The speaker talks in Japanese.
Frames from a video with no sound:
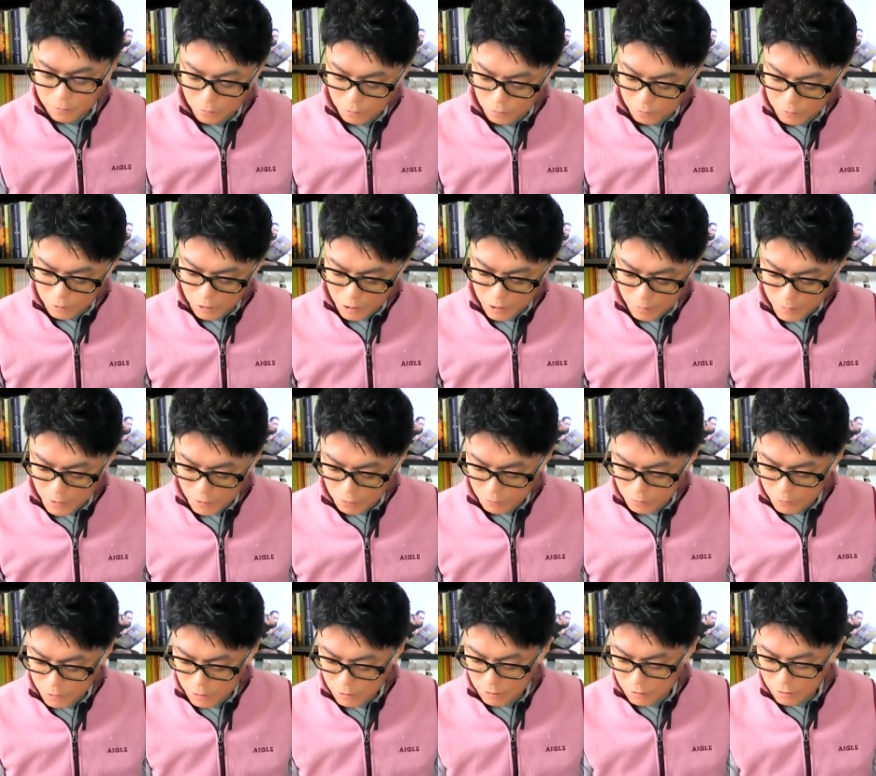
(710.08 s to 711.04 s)
こんな恵
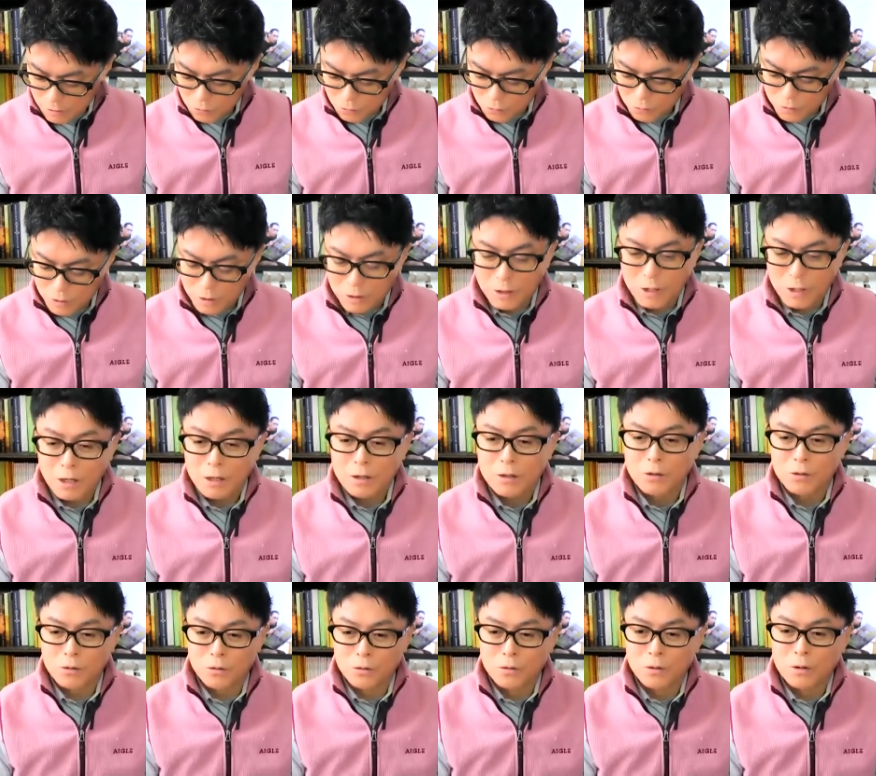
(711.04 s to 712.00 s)
まれた条件ない
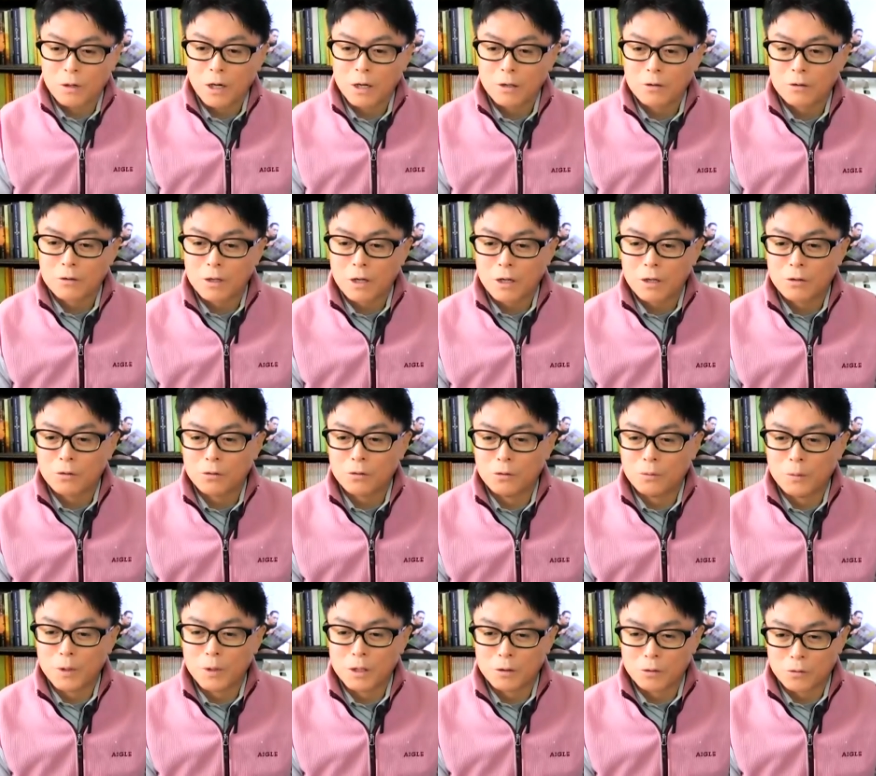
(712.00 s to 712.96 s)
でしょ、初ダートの
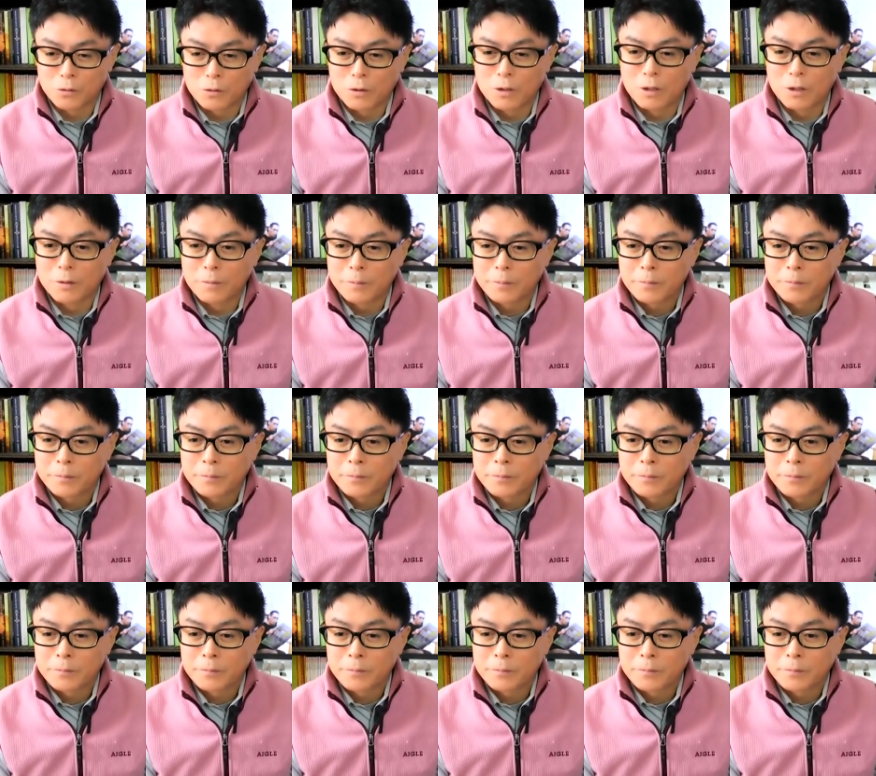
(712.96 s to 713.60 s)
馬にとって。